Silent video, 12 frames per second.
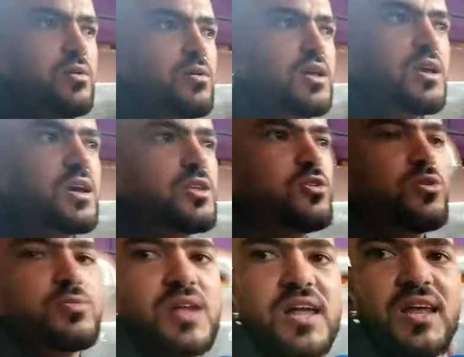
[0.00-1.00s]
ولكن
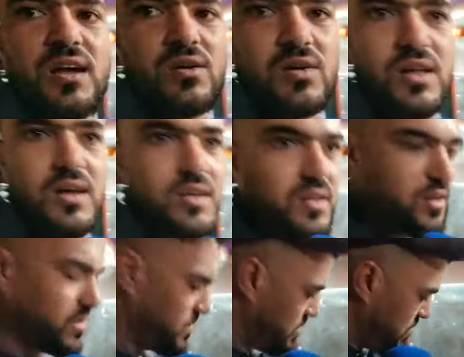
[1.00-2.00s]
كيديروا بطريقه اخرى
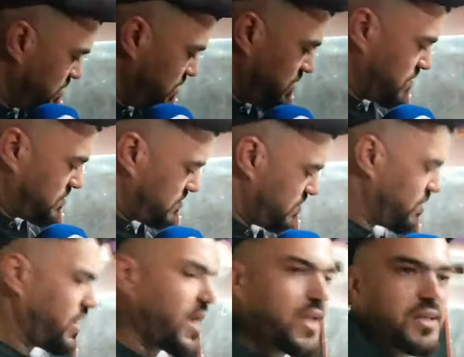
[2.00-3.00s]
انت طورتي الطريقه
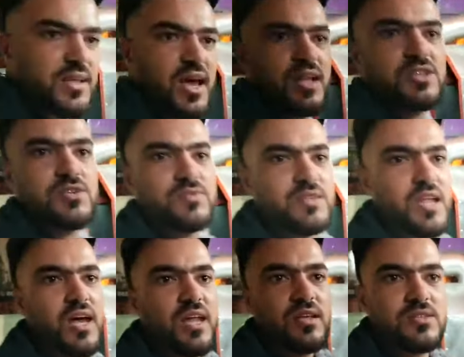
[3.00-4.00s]
ديالك انا دخلت شفت
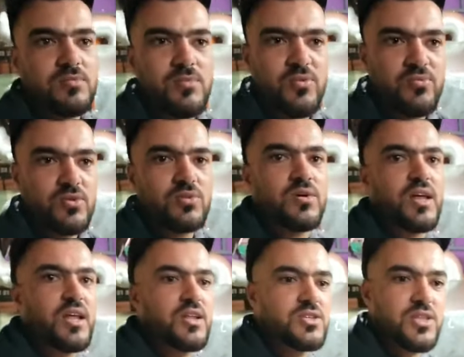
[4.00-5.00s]
الدراري تما في مدن
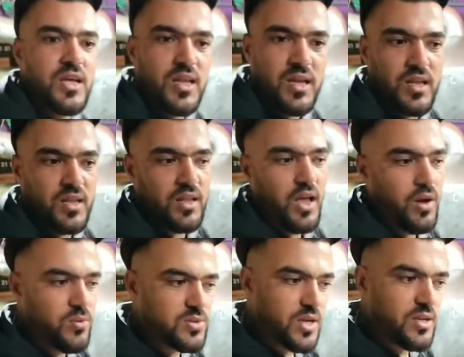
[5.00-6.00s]
اخرين جدايرين
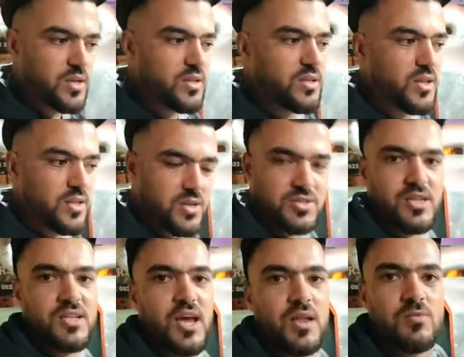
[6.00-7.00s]
حاولت انني ندير داك
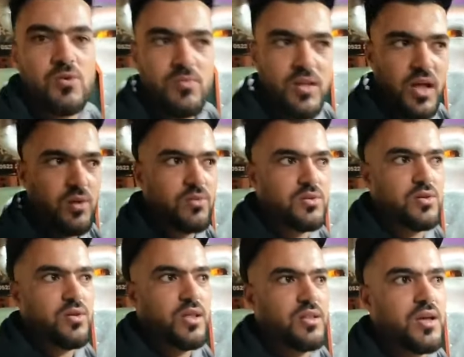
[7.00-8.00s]
الشيء ديالهم هما نحاول
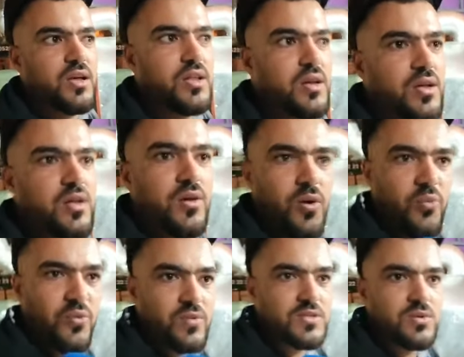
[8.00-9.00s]
نديرو عندي انا
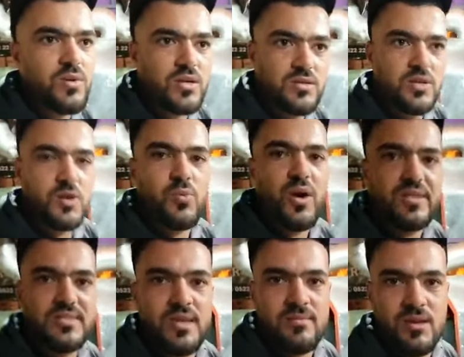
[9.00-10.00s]
وفي نفس الوقت نديرو بواحد
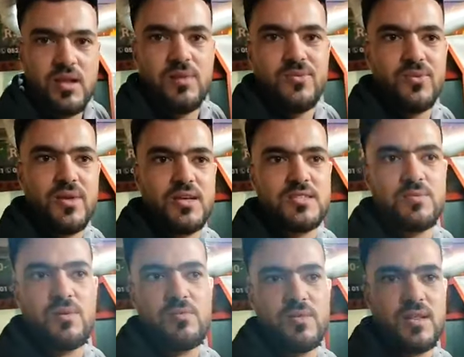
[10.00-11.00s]
الثمن اللي
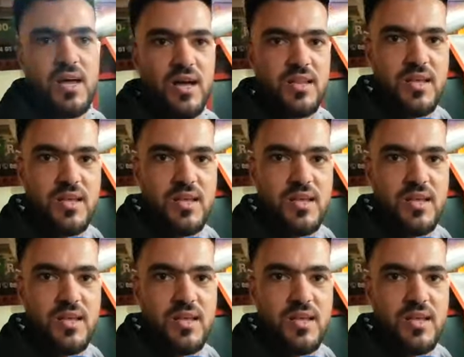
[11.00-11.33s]
مناسب للمنطقه